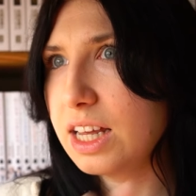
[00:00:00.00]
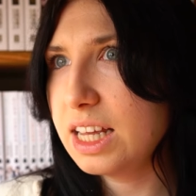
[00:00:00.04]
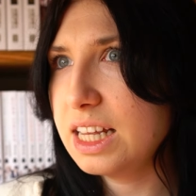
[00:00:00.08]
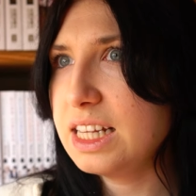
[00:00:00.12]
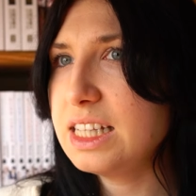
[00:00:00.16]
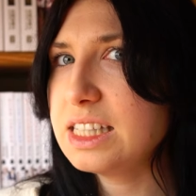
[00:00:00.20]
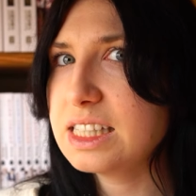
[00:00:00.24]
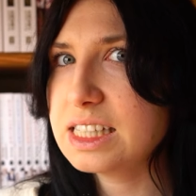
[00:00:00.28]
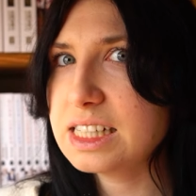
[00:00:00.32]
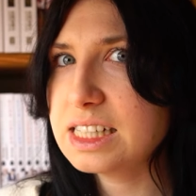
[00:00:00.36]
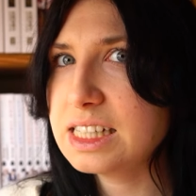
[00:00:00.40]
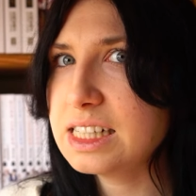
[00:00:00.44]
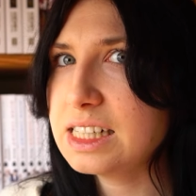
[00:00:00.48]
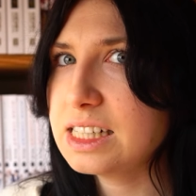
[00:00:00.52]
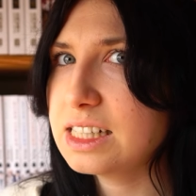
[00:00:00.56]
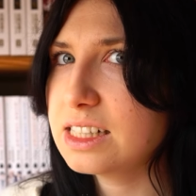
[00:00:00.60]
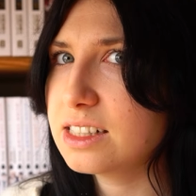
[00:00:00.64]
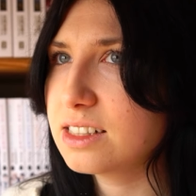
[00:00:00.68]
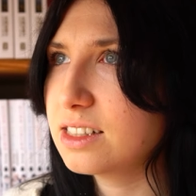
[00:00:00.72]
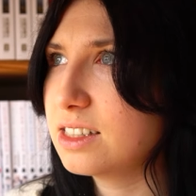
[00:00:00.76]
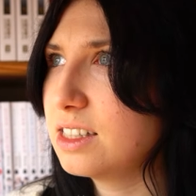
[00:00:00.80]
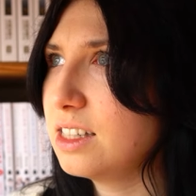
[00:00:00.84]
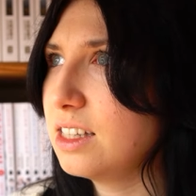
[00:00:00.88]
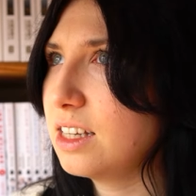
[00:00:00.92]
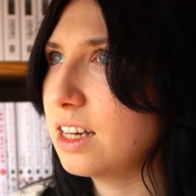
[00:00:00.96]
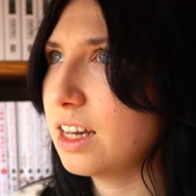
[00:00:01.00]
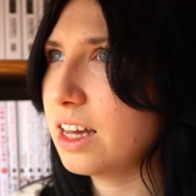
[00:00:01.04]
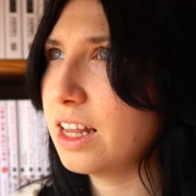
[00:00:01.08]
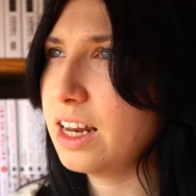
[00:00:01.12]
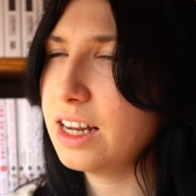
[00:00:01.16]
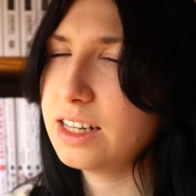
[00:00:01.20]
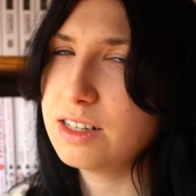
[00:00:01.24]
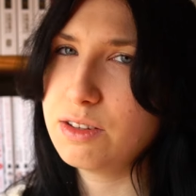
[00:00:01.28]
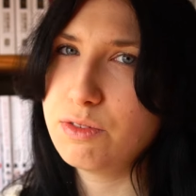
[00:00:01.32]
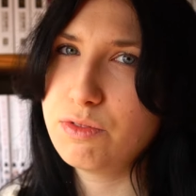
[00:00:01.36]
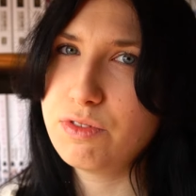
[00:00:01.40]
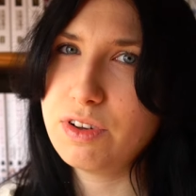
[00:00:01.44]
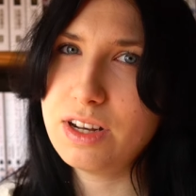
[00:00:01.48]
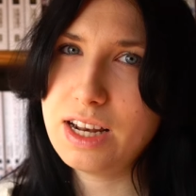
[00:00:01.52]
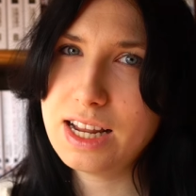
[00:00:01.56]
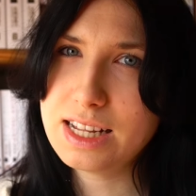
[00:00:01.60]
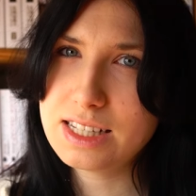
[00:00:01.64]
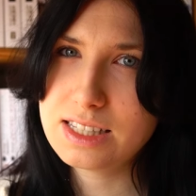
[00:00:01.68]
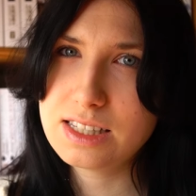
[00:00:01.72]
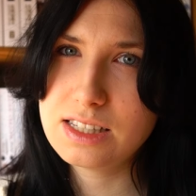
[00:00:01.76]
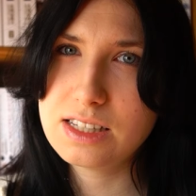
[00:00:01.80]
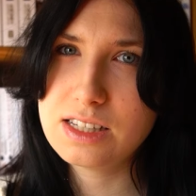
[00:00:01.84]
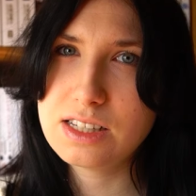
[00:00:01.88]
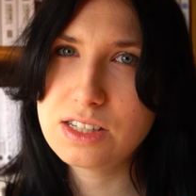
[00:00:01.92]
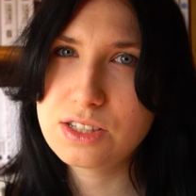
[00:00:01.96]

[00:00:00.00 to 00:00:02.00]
Insel, die relativ verlassen